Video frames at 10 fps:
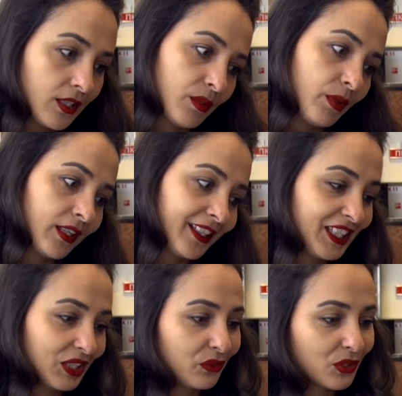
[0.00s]
себя
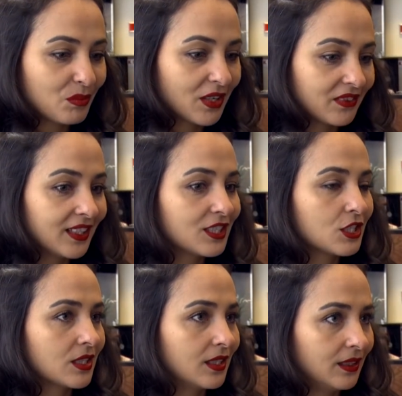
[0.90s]
какие-то формировали
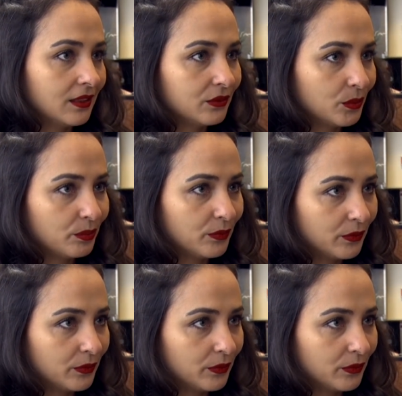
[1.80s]
цели, вы,